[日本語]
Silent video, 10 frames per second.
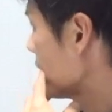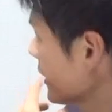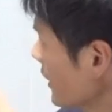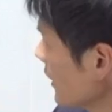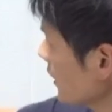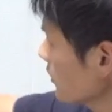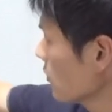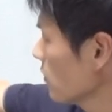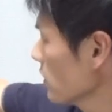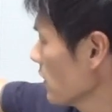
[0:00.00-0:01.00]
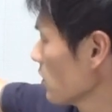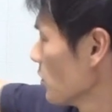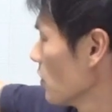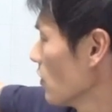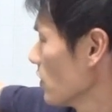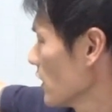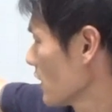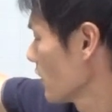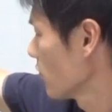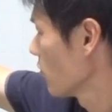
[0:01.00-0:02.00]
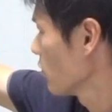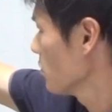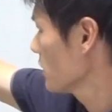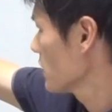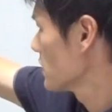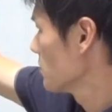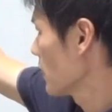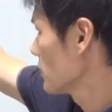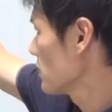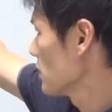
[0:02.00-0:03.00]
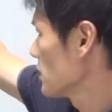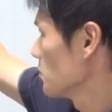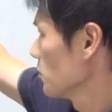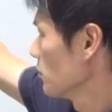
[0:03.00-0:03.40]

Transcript: うん、意外とこんなのもなんかこう子供たちに任せてし